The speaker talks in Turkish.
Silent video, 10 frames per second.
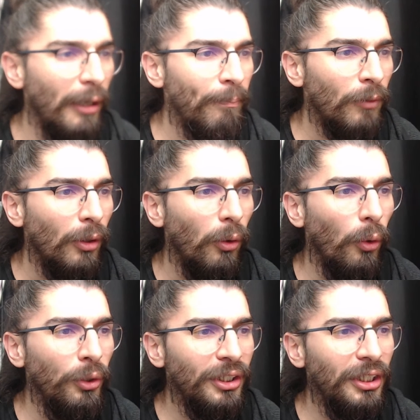da
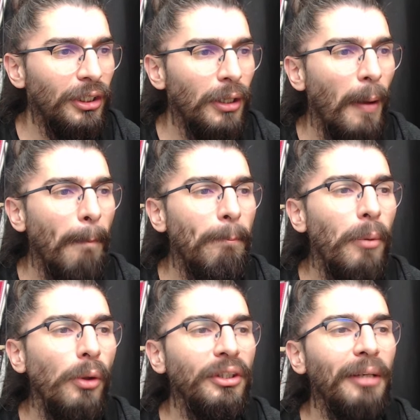12'yi
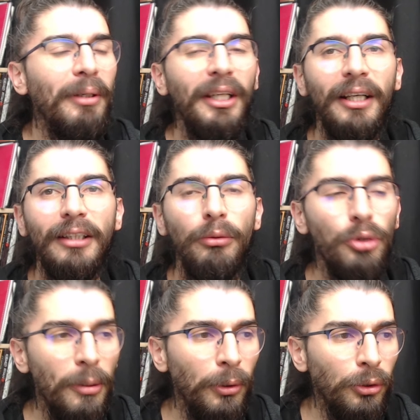bölüneyemeyene kadar
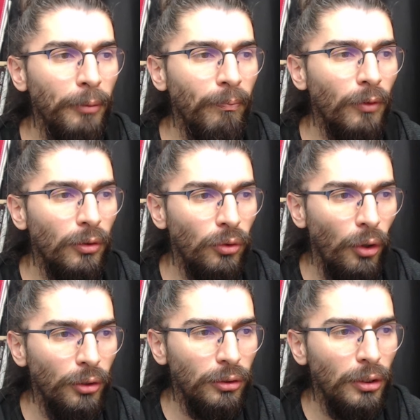3'e bölüyorum.
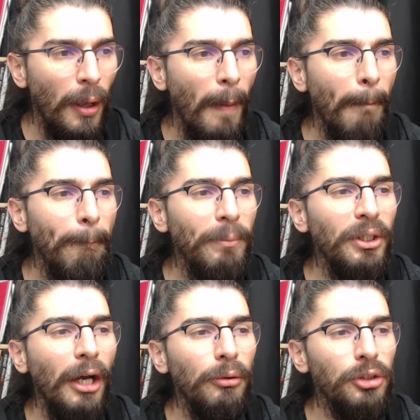4. Bir
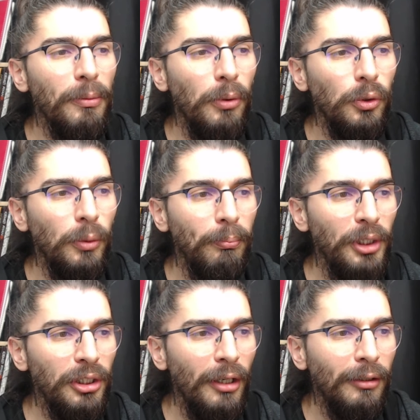daha 3'e böldüm.
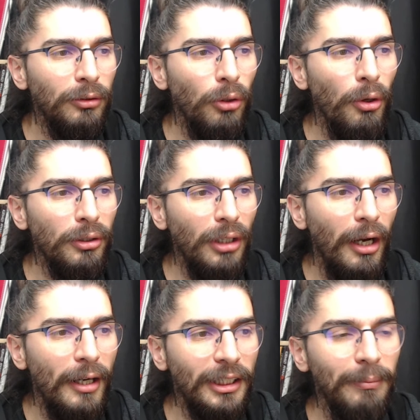1. 4
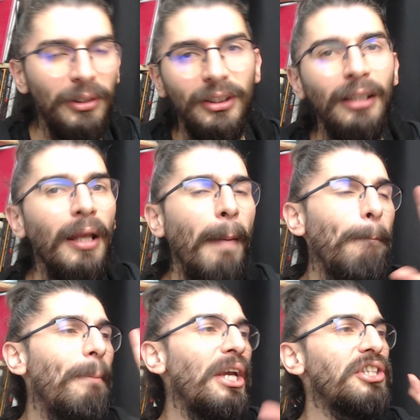artı 1'den
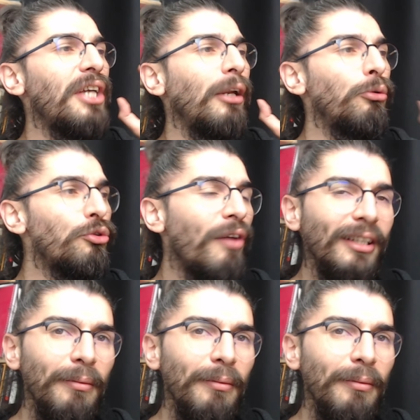5 tane 3 var